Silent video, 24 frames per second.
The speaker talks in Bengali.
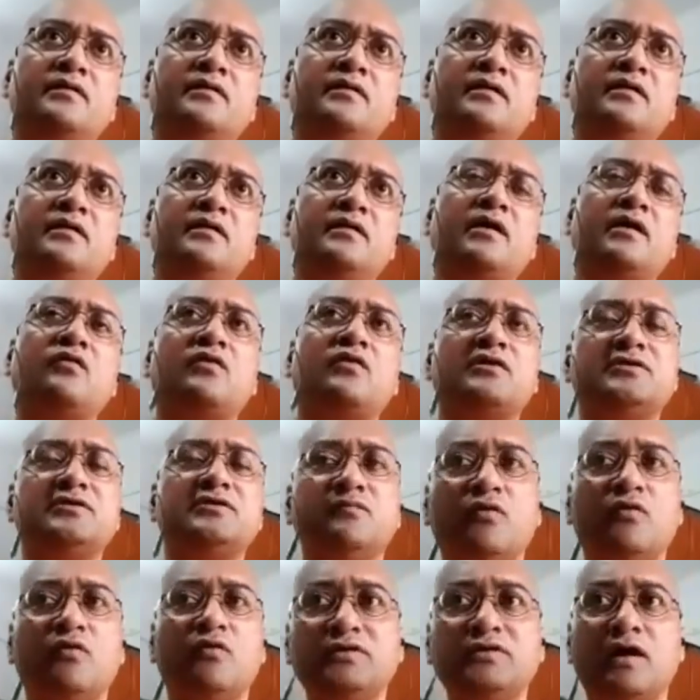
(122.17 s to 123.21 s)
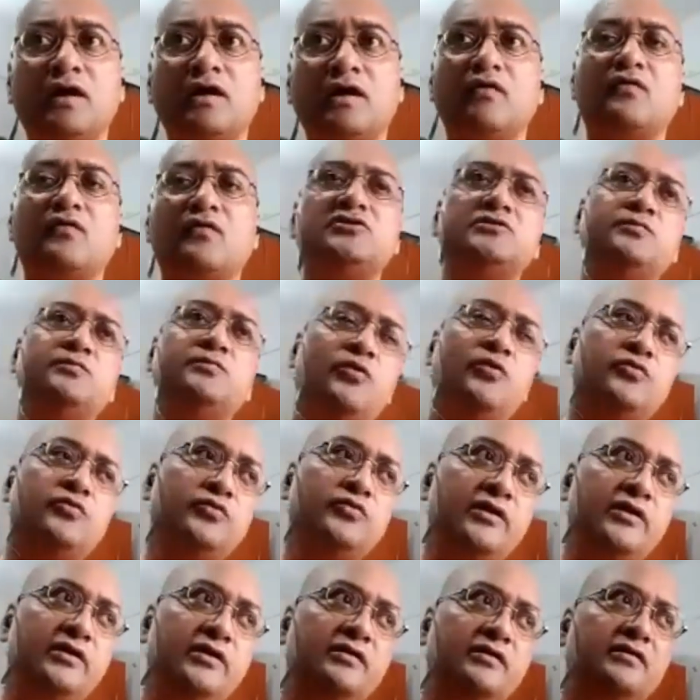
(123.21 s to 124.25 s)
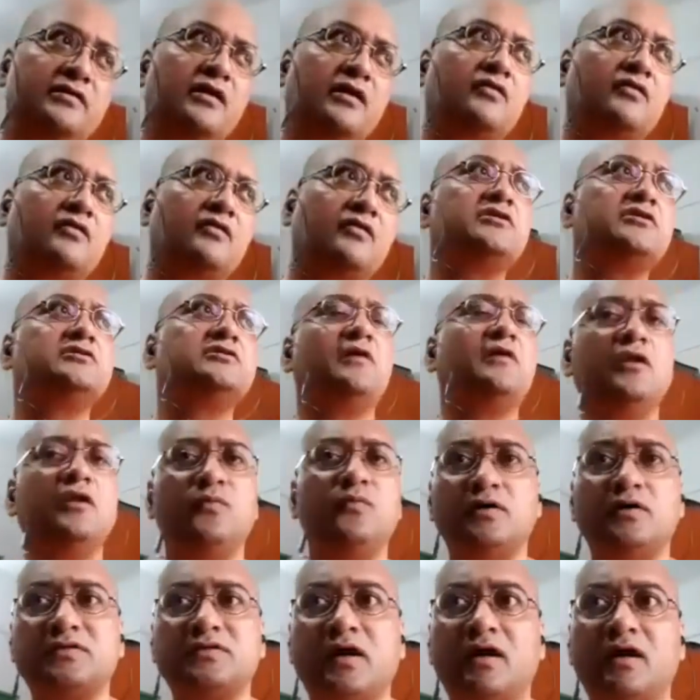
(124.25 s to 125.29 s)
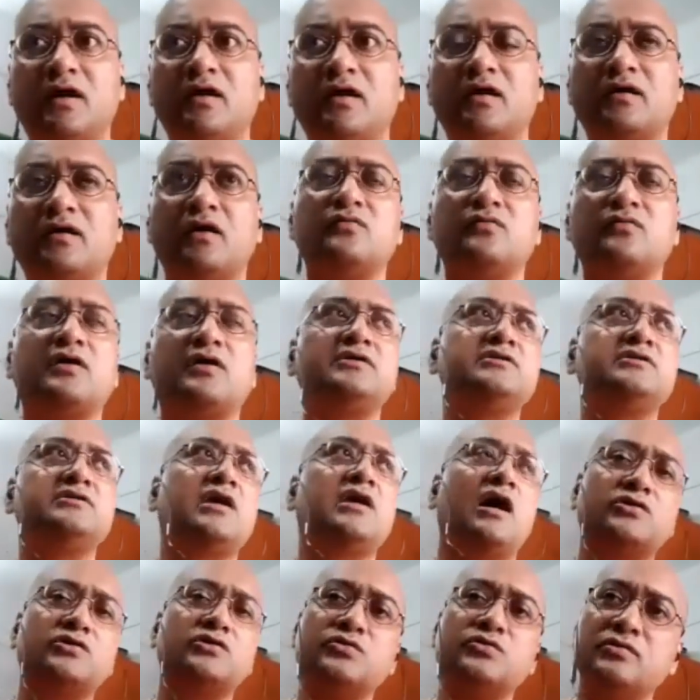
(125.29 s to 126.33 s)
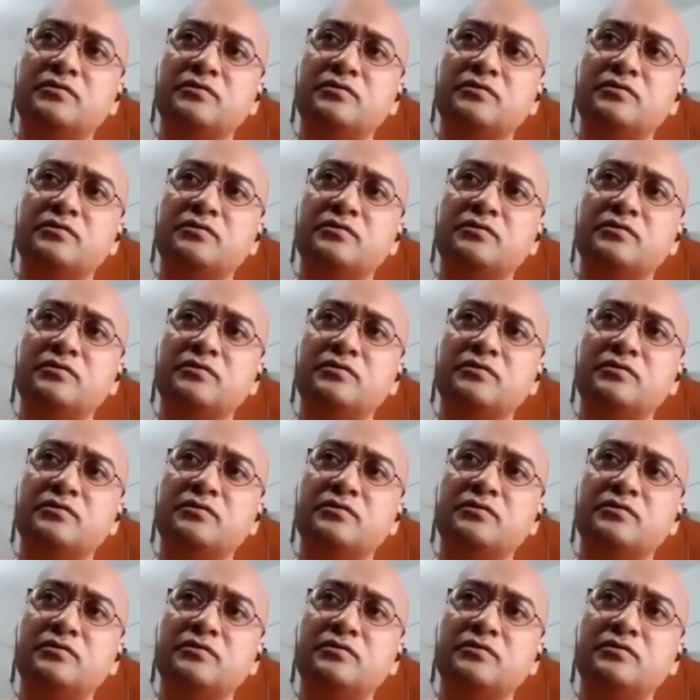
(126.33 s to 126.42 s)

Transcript: কারো কাছে মজা কারো কাছে বকুনি কারো কাছে ভালোবাসা কারোর কাছে শাসন